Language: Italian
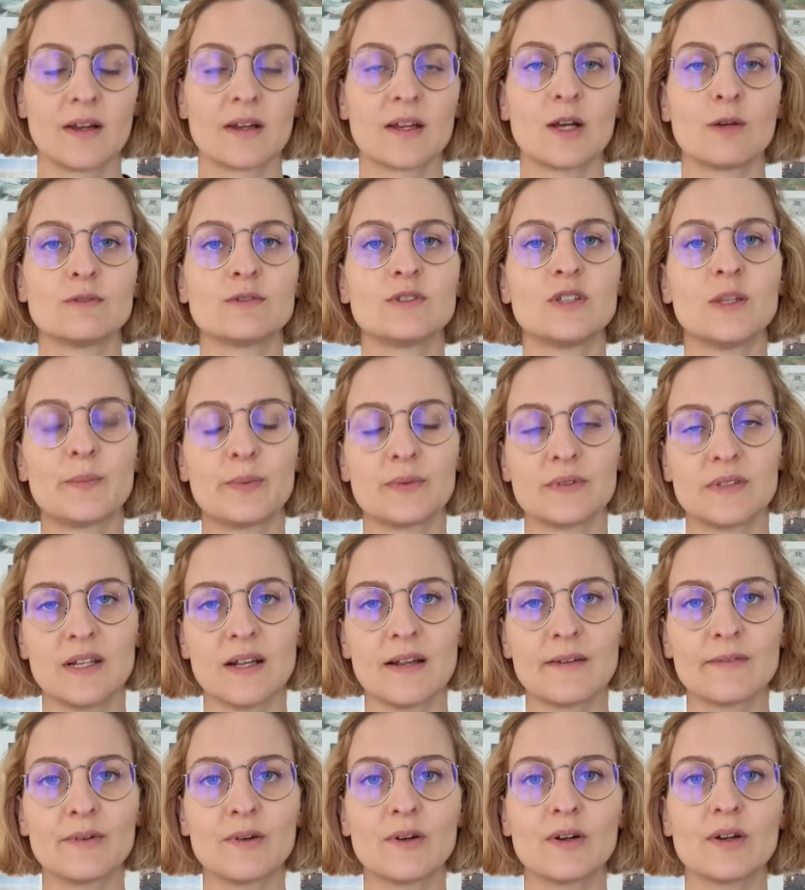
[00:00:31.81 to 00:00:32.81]
che è un tipo di
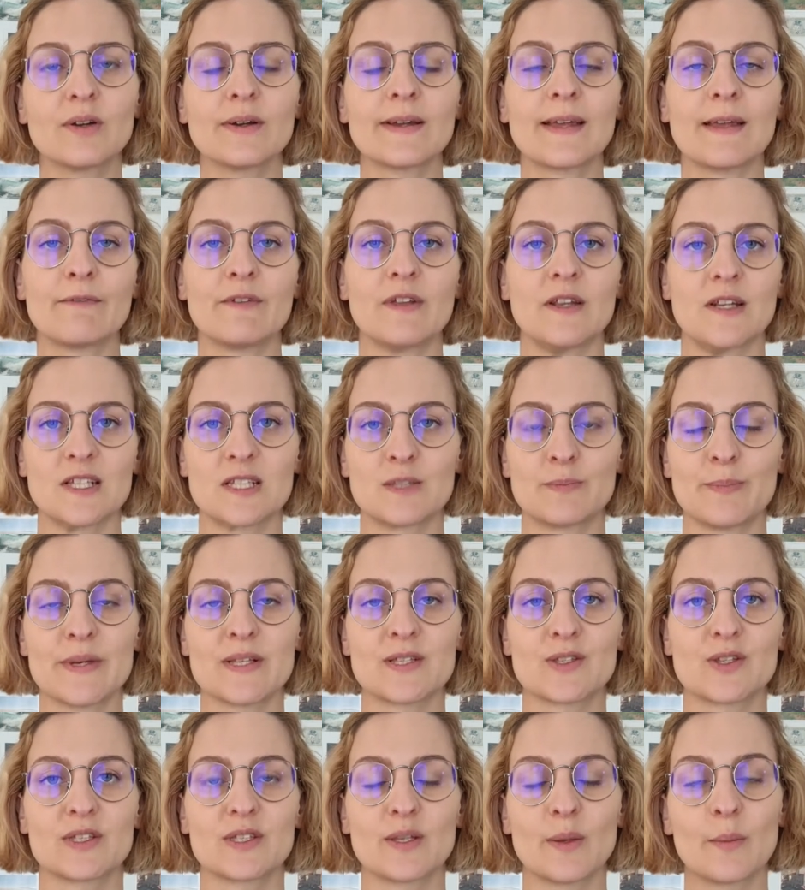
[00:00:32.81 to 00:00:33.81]
lavoro che viene
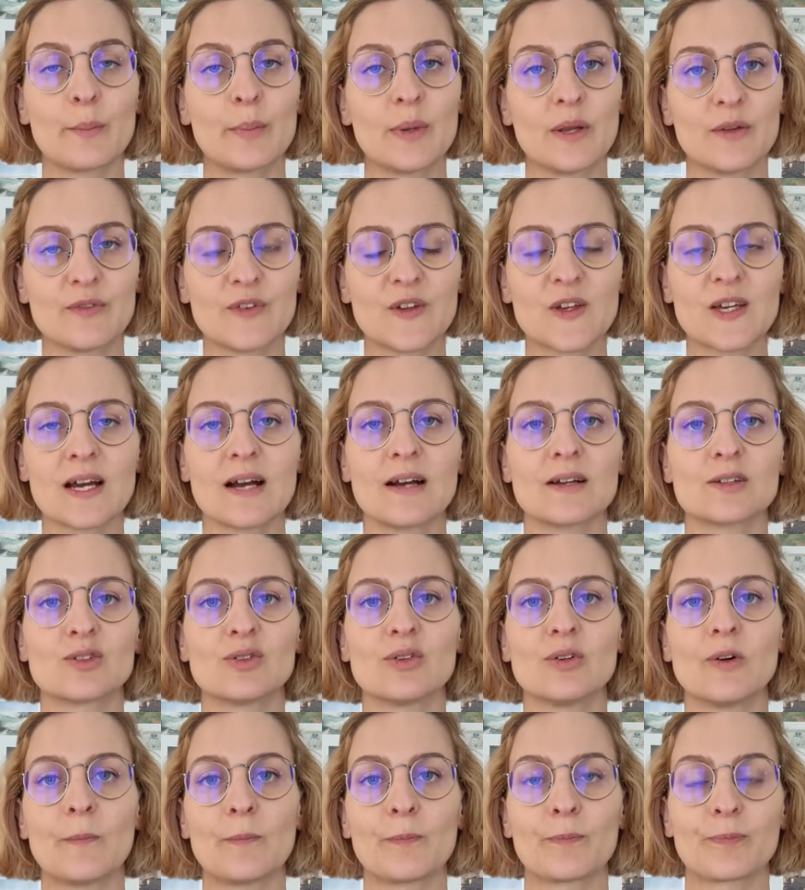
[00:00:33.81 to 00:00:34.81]
spesso
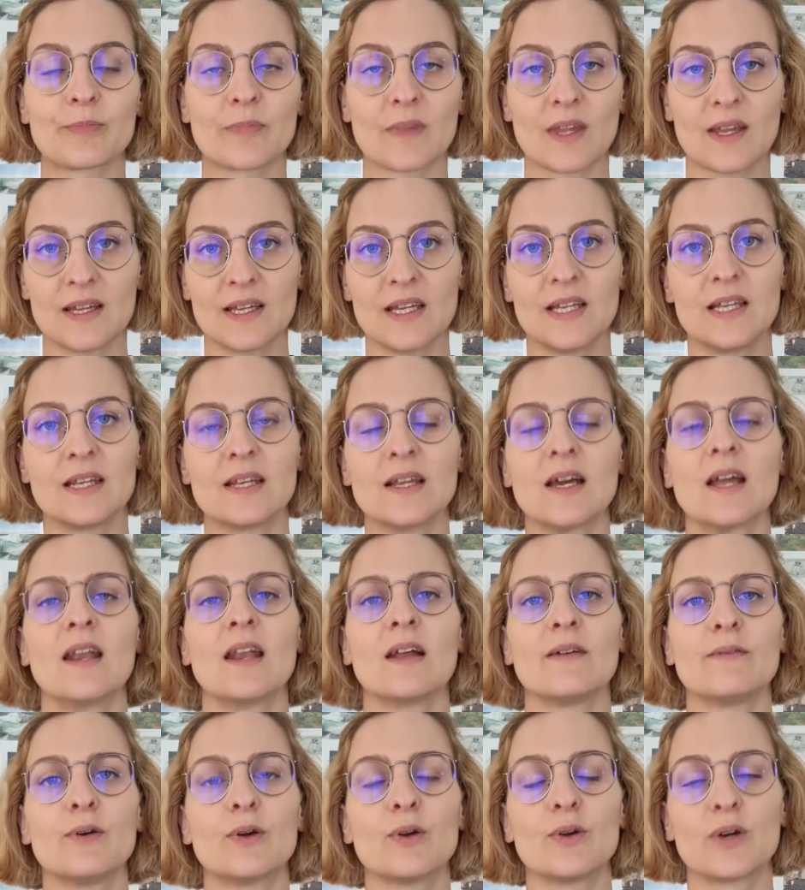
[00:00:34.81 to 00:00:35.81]
semplificato in
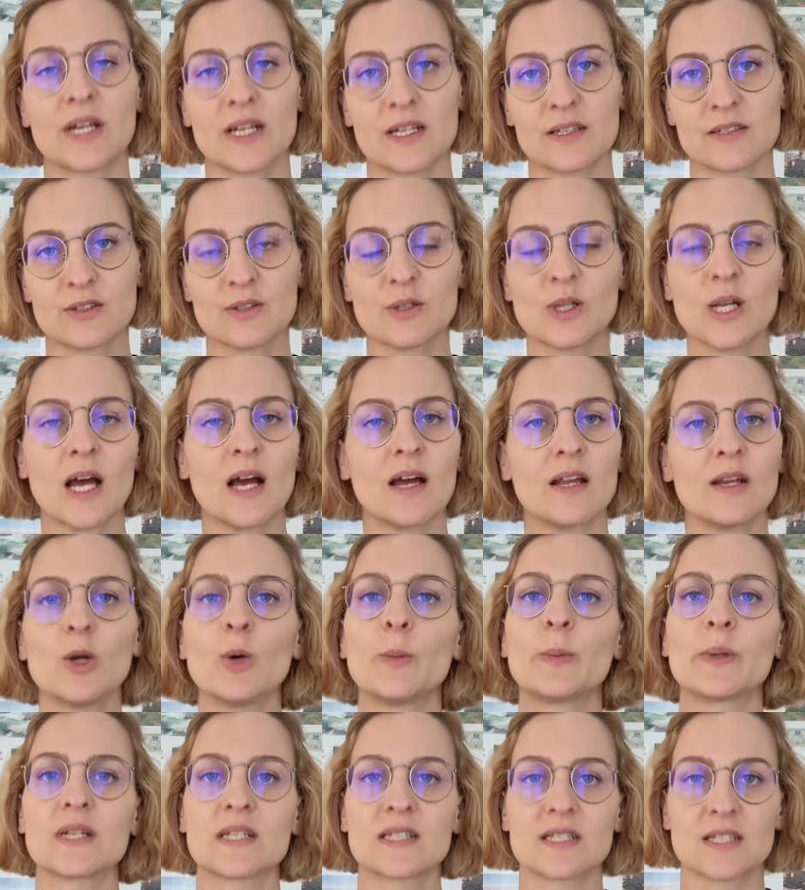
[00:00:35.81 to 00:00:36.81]
lavoro occasionale
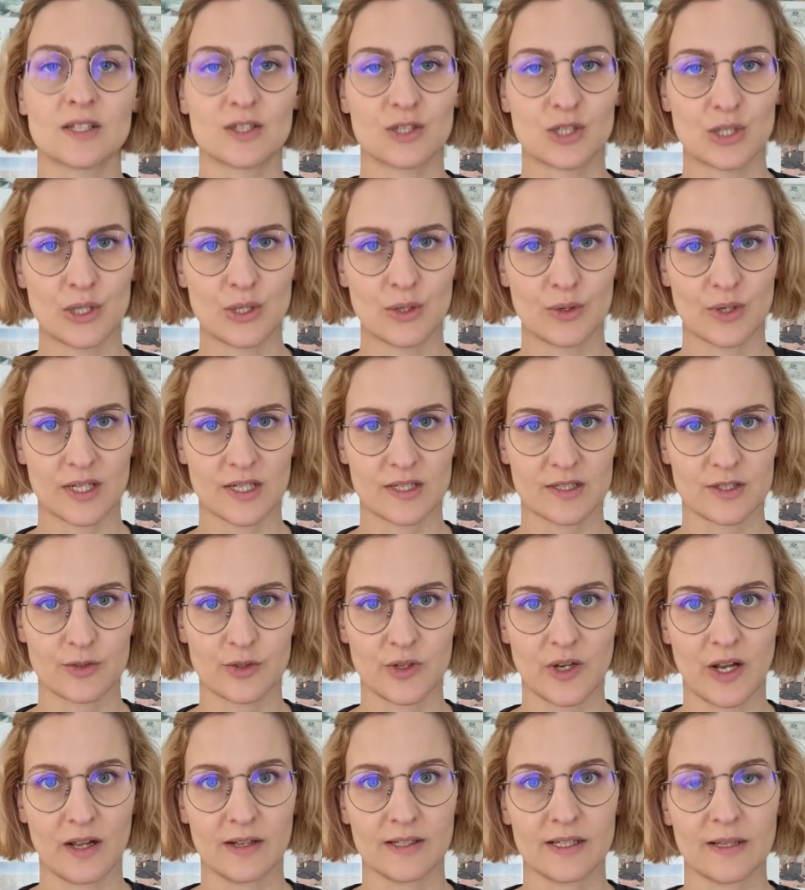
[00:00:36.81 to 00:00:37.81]
o prestazioni
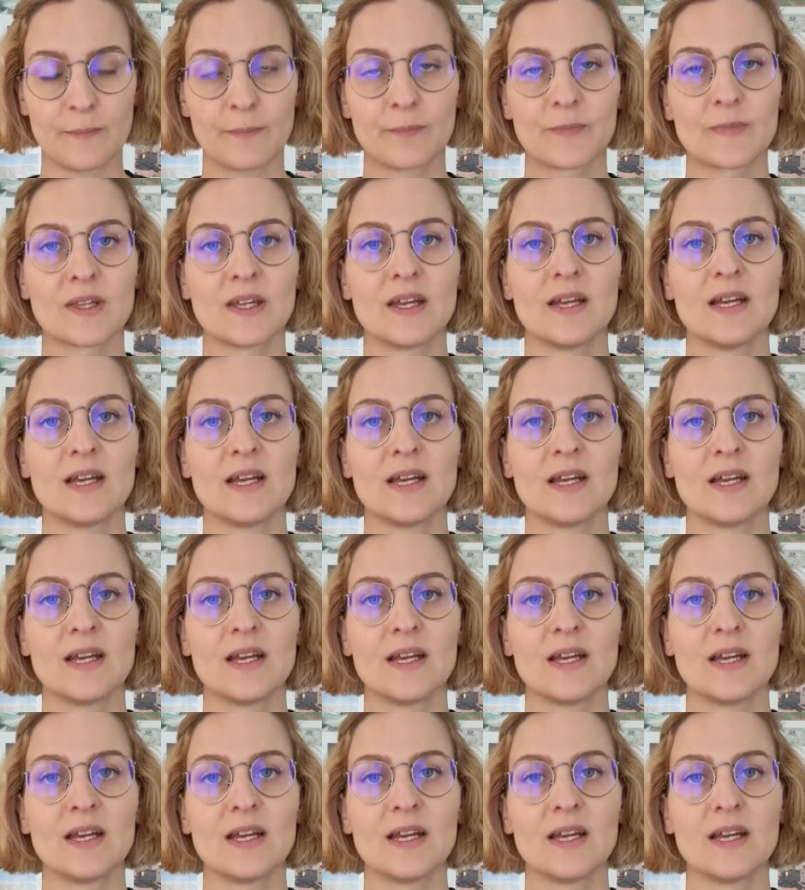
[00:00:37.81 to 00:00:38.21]
occasionali.